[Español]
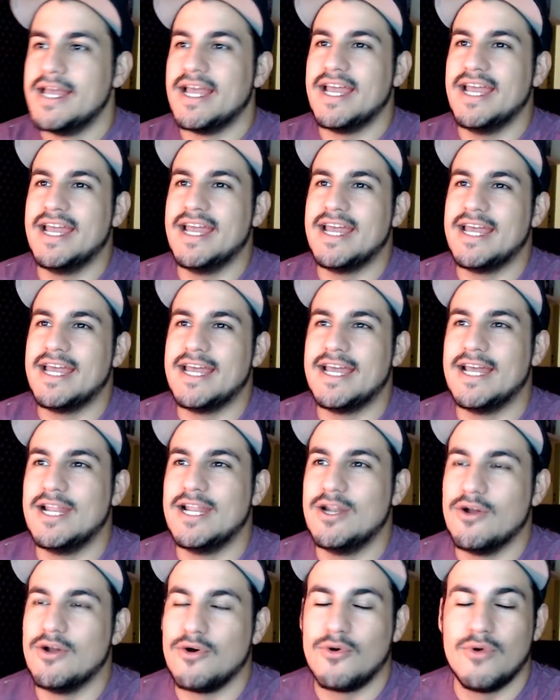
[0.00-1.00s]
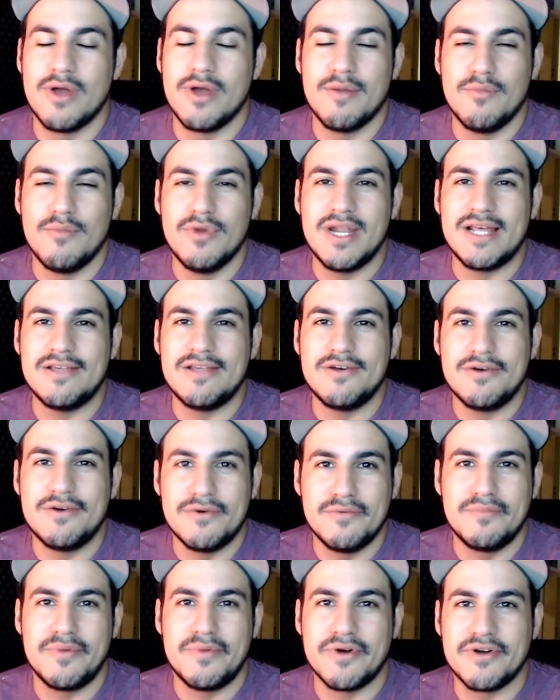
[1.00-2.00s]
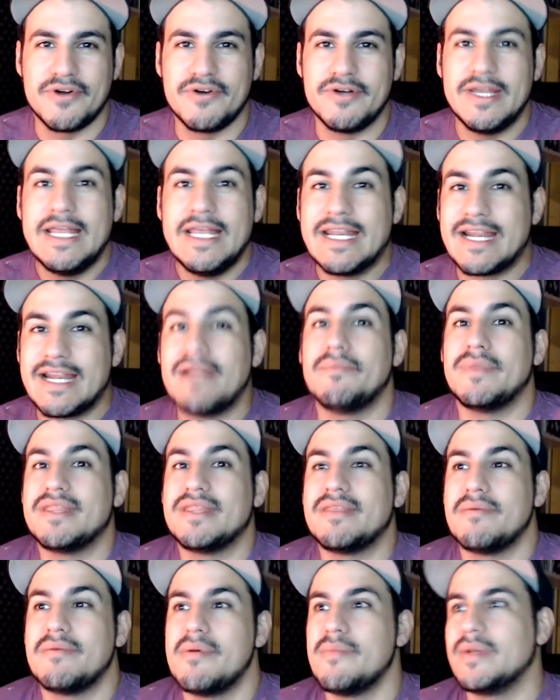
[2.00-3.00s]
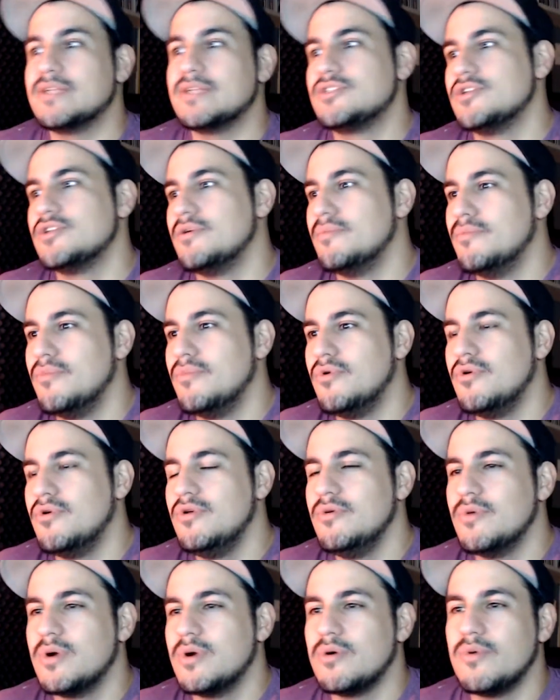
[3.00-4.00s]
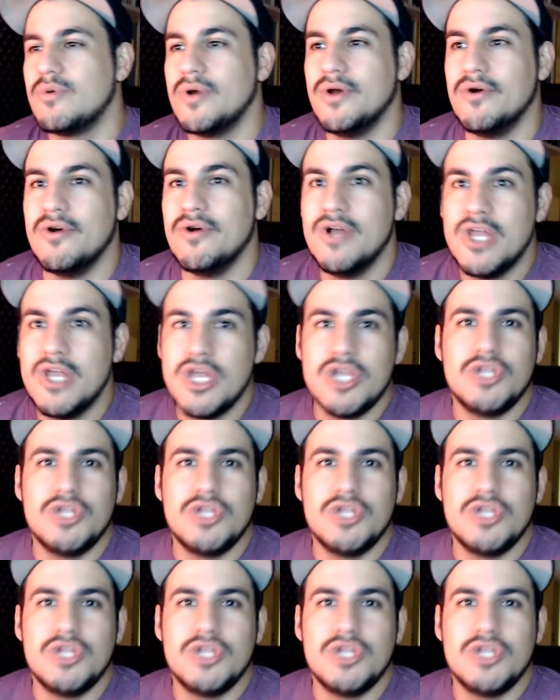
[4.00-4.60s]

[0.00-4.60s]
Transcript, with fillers: Eh, lo jugué emulado un poco y realmente me pareció muy buen juego.